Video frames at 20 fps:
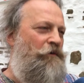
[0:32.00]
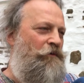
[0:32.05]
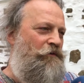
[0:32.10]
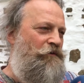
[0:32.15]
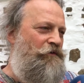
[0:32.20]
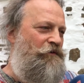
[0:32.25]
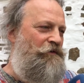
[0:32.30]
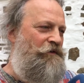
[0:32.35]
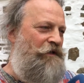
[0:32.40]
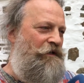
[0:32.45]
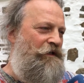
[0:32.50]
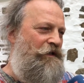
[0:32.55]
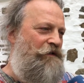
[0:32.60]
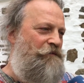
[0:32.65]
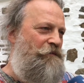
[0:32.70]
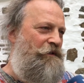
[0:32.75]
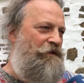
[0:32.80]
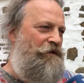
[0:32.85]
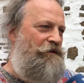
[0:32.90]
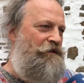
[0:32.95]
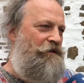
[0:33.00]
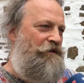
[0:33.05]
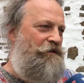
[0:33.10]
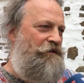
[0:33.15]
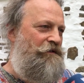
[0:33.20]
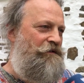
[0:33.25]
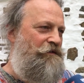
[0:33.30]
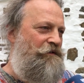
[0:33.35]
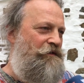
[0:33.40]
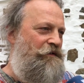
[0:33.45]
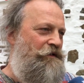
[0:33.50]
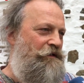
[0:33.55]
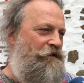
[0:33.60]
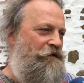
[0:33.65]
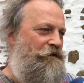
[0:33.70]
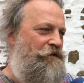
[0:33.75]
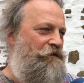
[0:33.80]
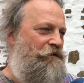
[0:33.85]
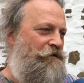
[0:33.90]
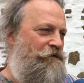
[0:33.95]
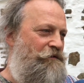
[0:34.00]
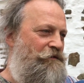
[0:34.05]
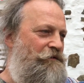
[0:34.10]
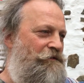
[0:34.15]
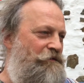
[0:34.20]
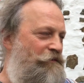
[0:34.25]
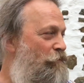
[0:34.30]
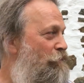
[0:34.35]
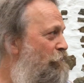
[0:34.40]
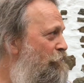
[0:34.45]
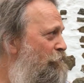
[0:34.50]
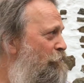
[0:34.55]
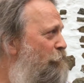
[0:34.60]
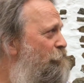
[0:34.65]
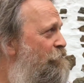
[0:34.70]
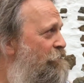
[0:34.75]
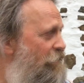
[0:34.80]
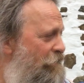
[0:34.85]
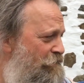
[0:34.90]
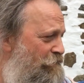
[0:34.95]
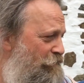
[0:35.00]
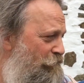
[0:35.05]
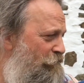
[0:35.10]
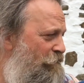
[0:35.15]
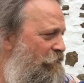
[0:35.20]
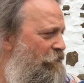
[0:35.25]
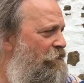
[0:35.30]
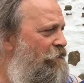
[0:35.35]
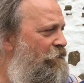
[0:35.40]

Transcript: Und dann hat man hier irgendwie die äh, Ursubstanz so wieder